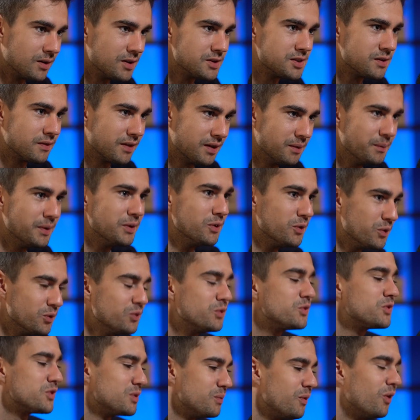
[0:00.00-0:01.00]
Ouais, c'est vrai. Mais nous,
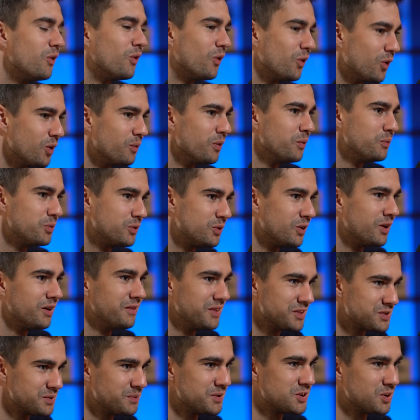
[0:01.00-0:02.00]
justement, on recommande plutôt
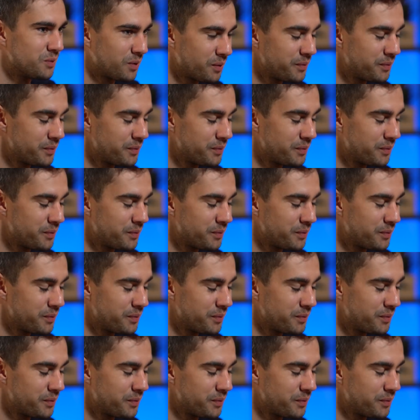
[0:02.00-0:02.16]
l'inverse en